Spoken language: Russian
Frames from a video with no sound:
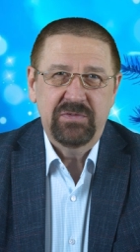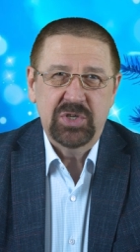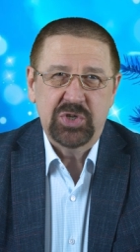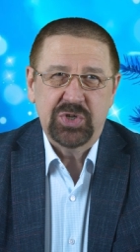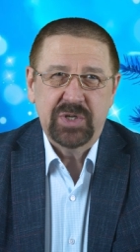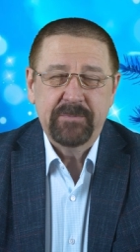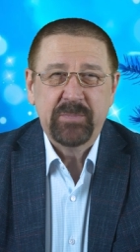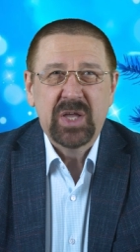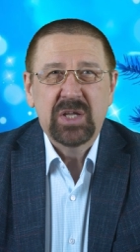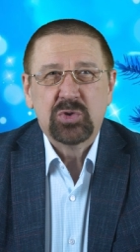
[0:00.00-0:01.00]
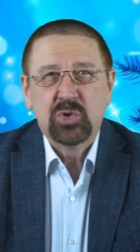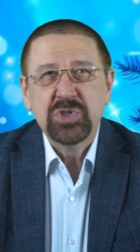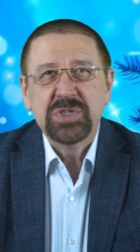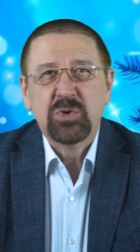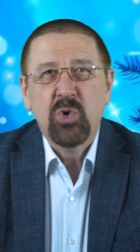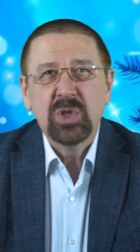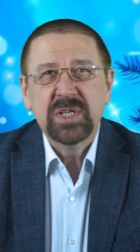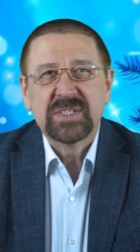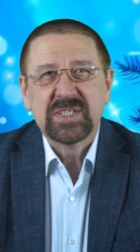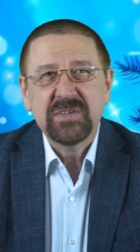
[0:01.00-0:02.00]
вещи, то есть
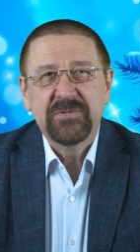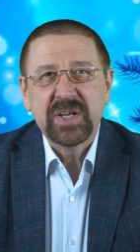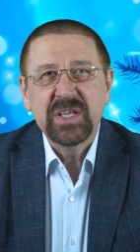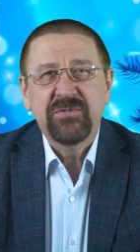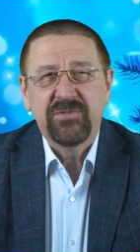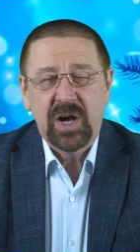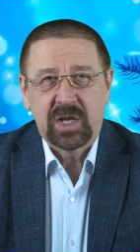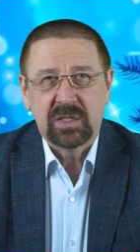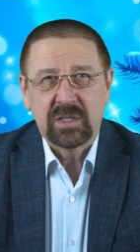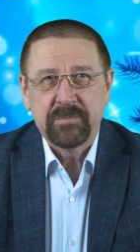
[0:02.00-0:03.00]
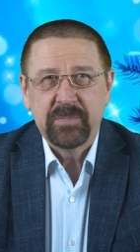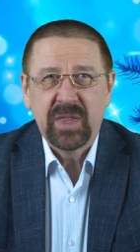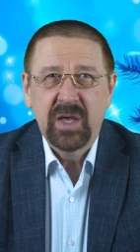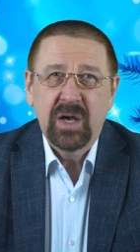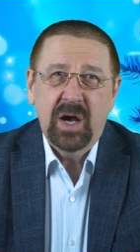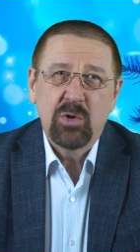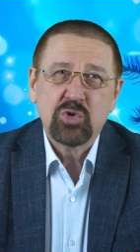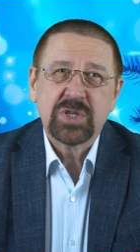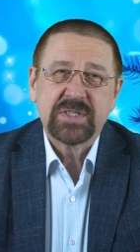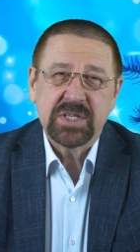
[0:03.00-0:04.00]
голые цифры и факты, а
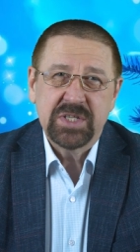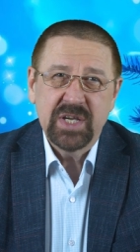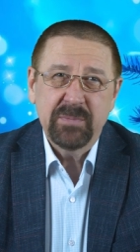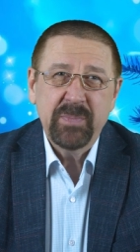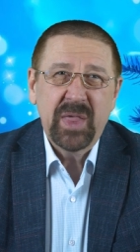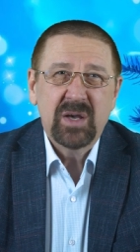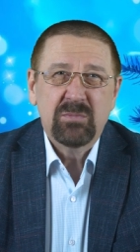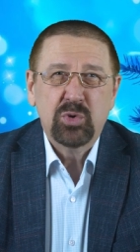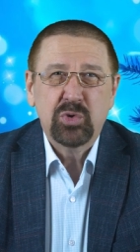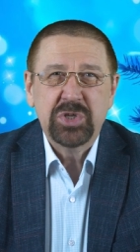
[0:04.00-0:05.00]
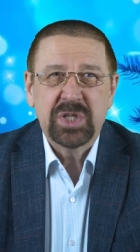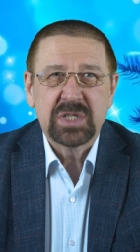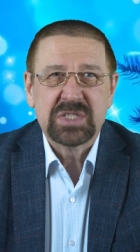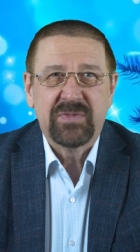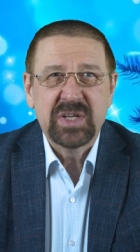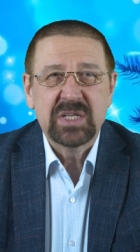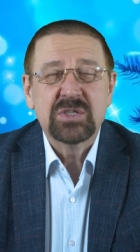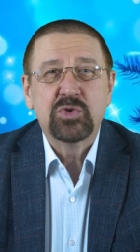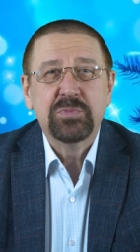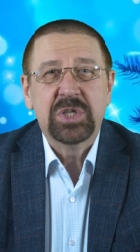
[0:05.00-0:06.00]
уже затем буду делать свои
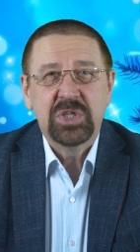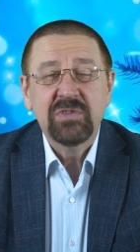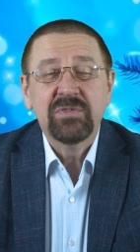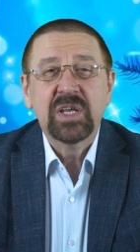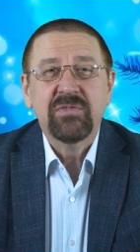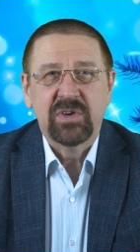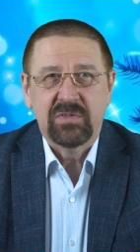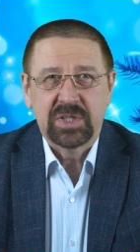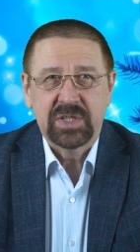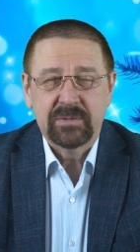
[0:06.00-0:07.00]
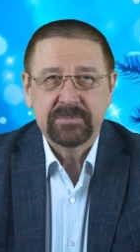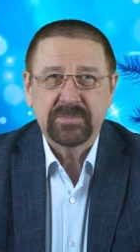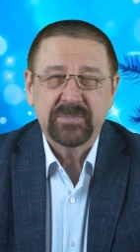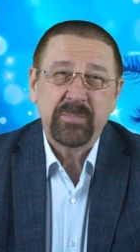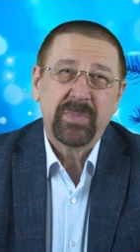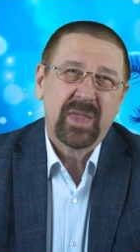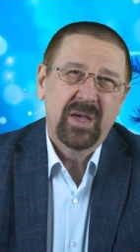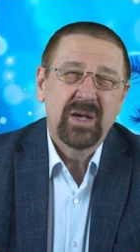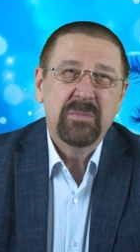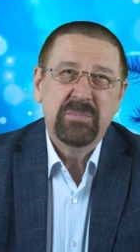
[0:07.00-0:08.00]
субъективные выводы.
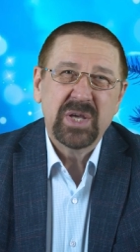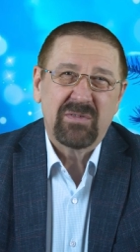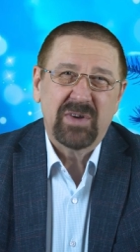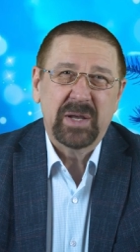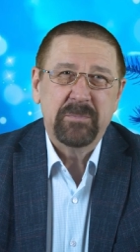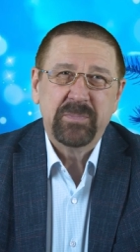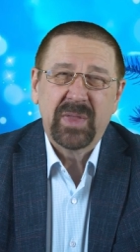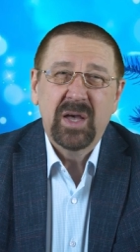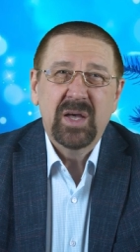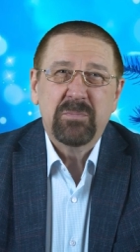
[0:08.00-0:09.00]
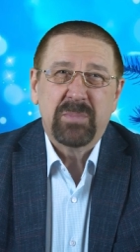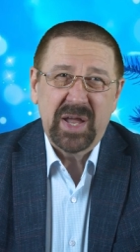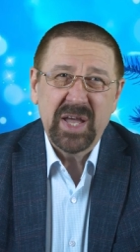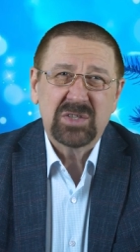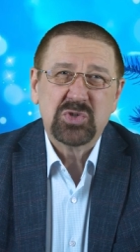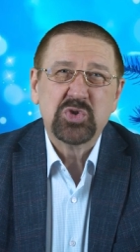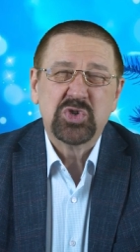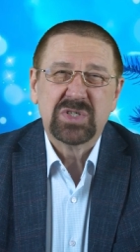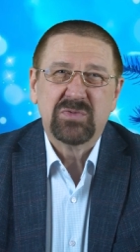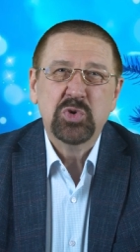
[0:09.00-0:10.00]
Первое. Проект
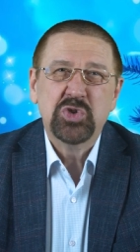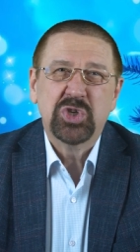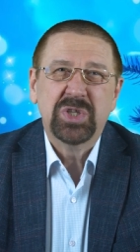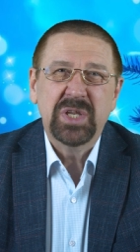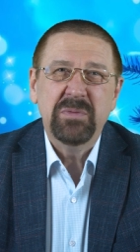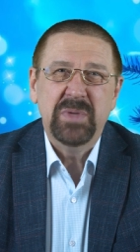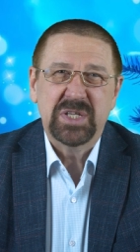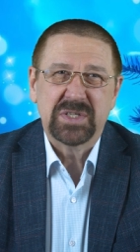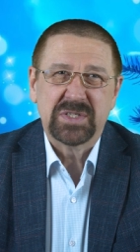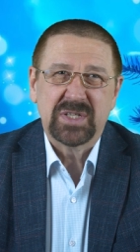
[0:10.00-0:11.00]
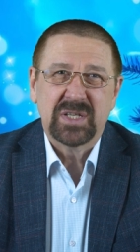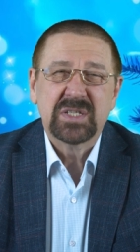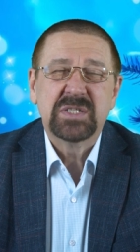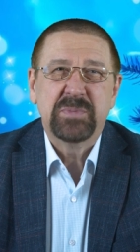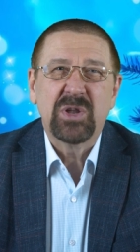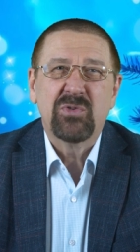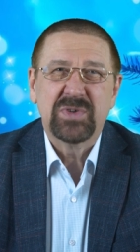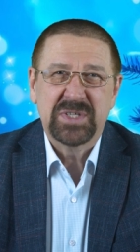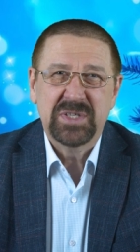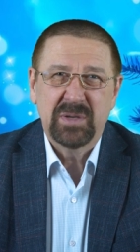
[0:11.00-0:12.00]
существует 4 месяца, с
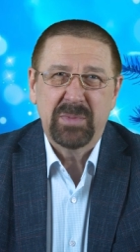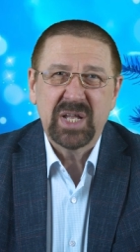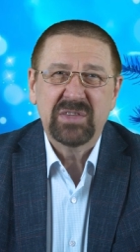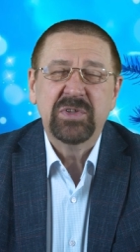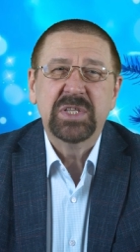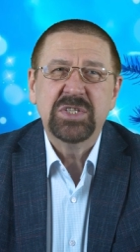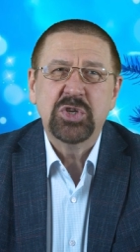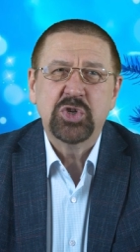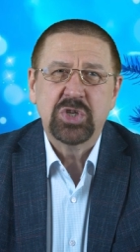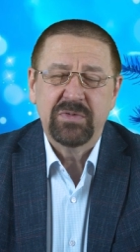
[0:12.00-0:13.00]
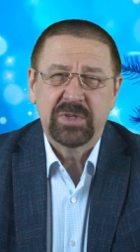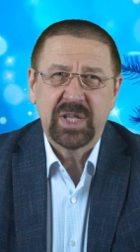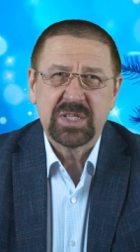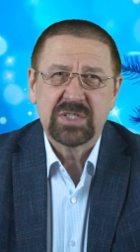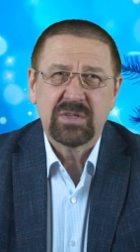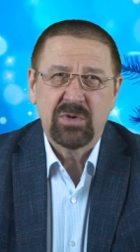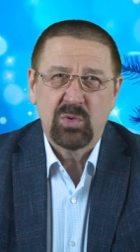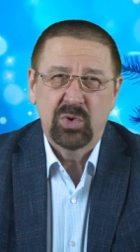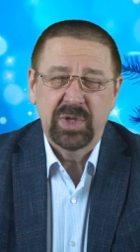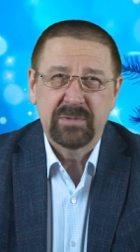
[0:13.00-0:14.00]
1 сентября 2019
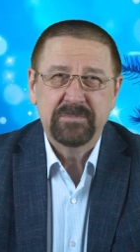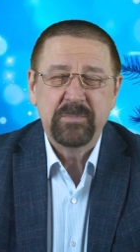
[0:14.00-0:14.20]
года.